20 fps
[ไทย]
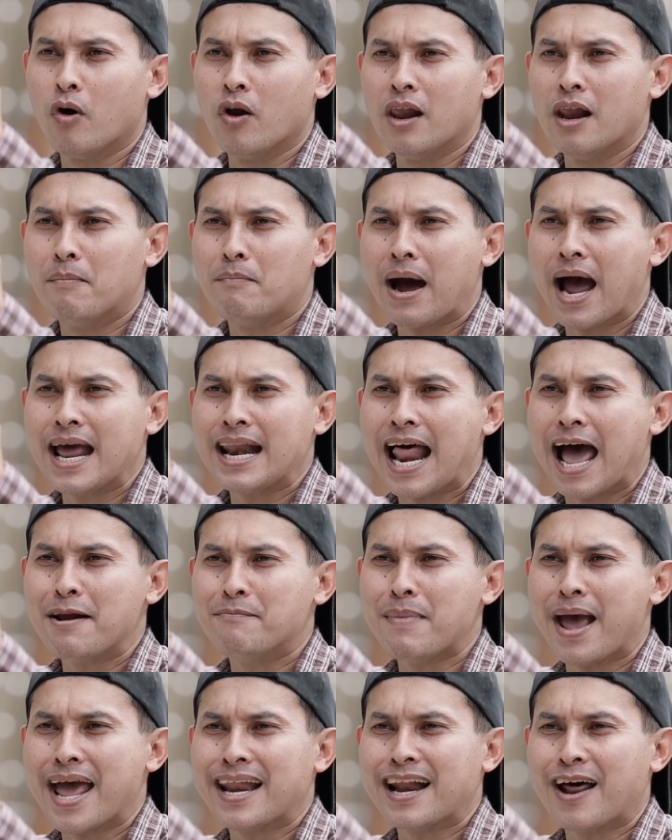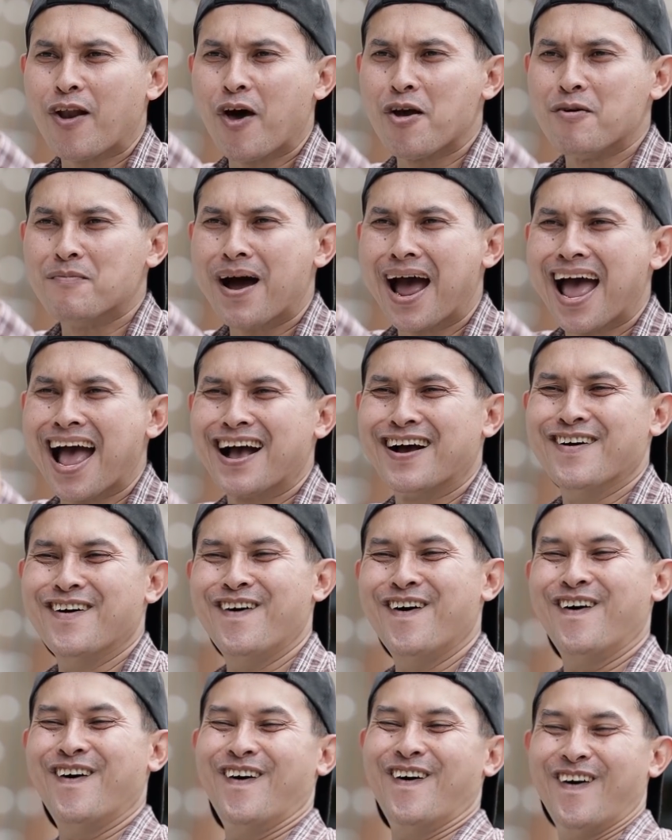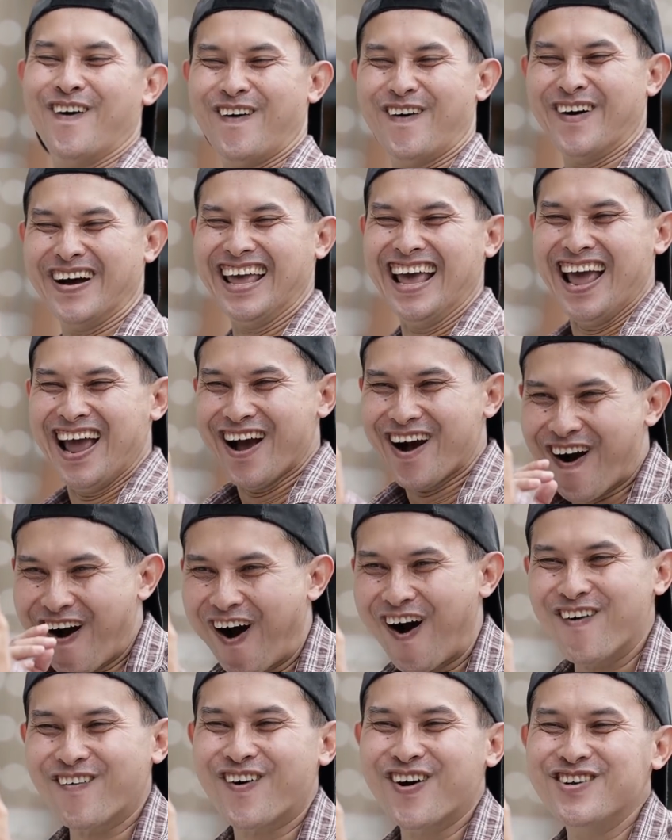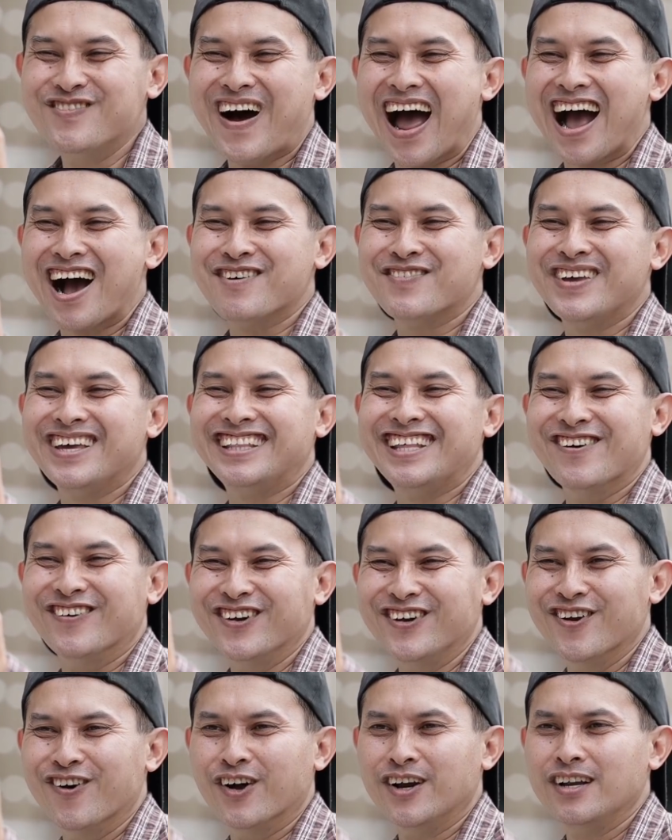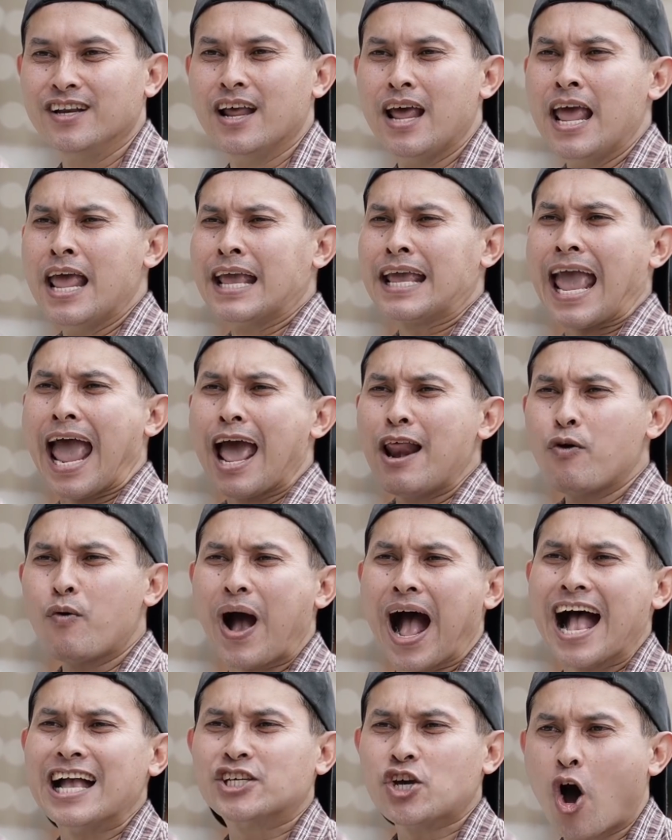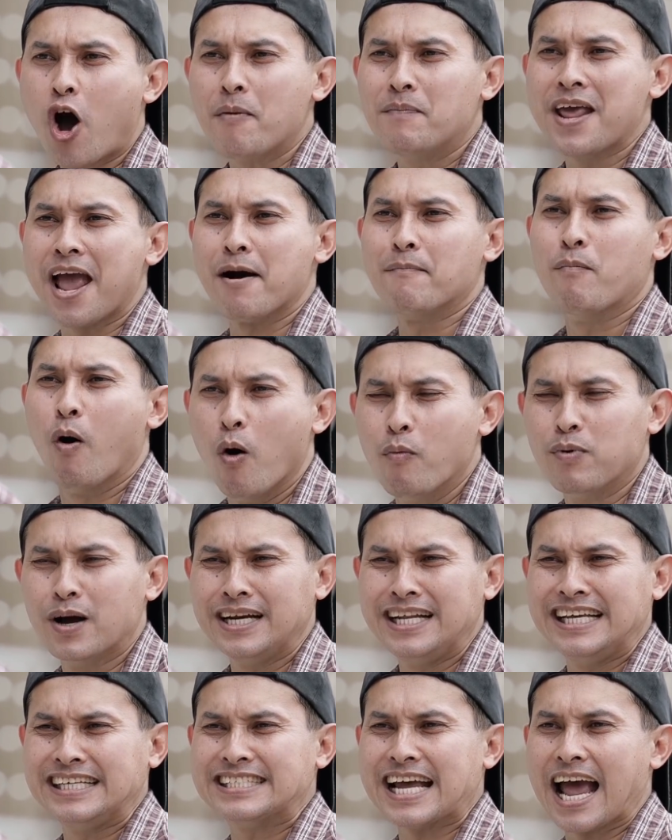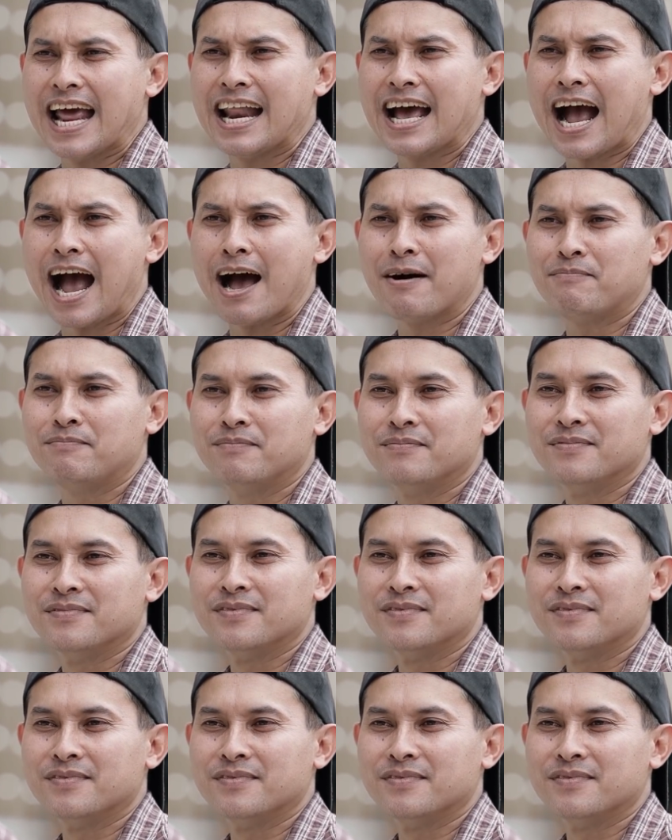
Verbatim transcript: ผลไม้ร้านแมนอร่อยมากโอ้โหขอบคุณมากครับพี่ที่อุดหนุนแค่ลูกค้าชอบเนี่ยผมก็ดีใจแล้วครับ